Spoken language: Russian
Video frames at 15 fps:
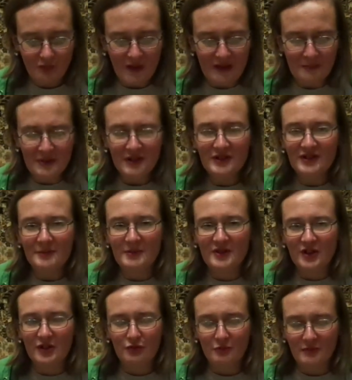в принципе,
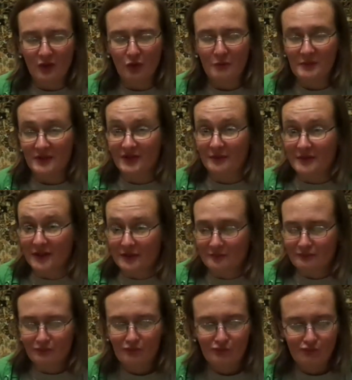сейчас у меня комплексов нет.
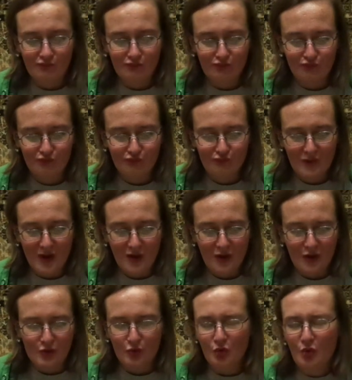
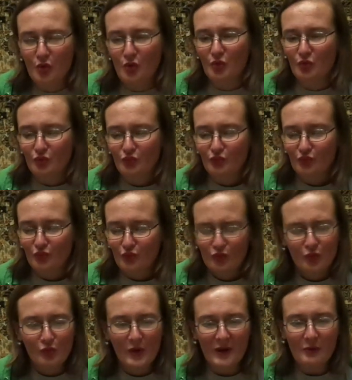Ну,
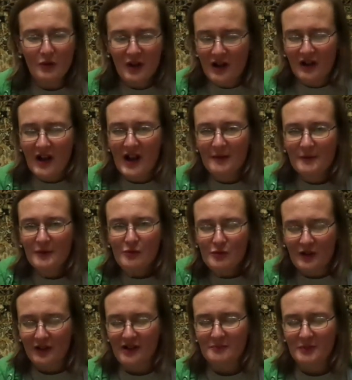у кого какая фигура,
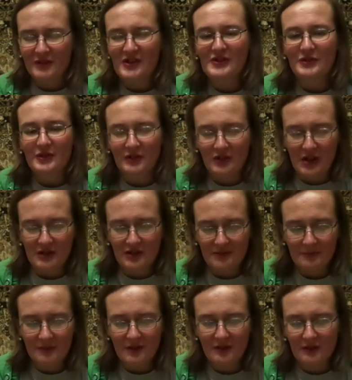как бы гендерная
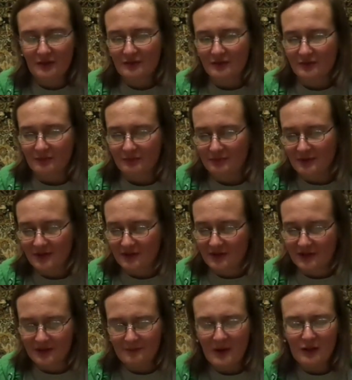
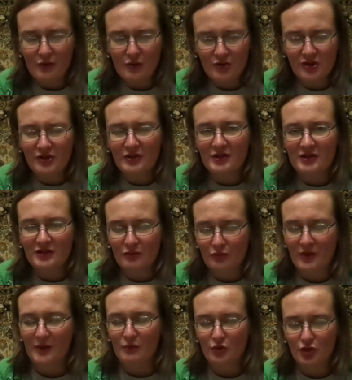предрасположенность, у
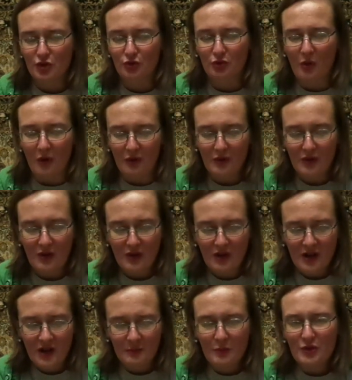кого что.
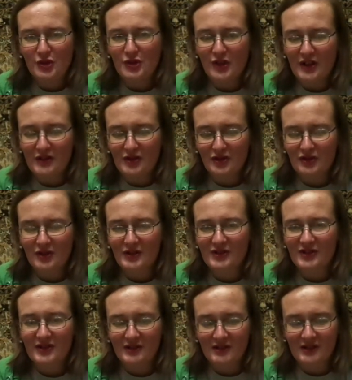Можно, конечно, из,
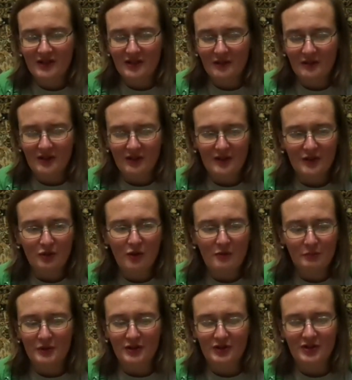из этого делать
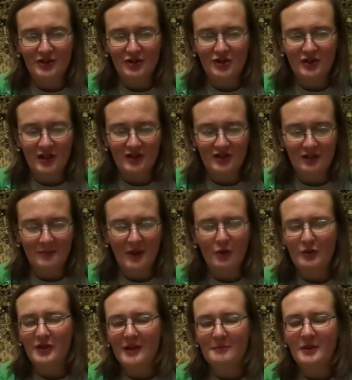комплексы и считать себя, ой,
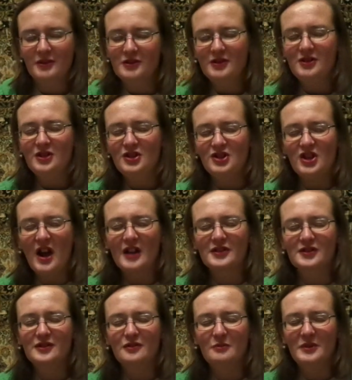я бедный,
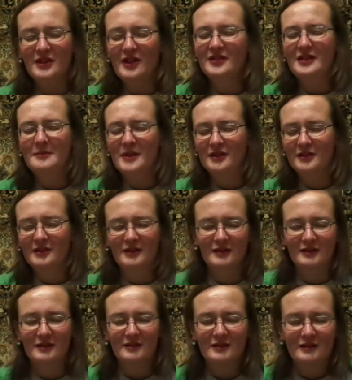несчастный, у меня там это,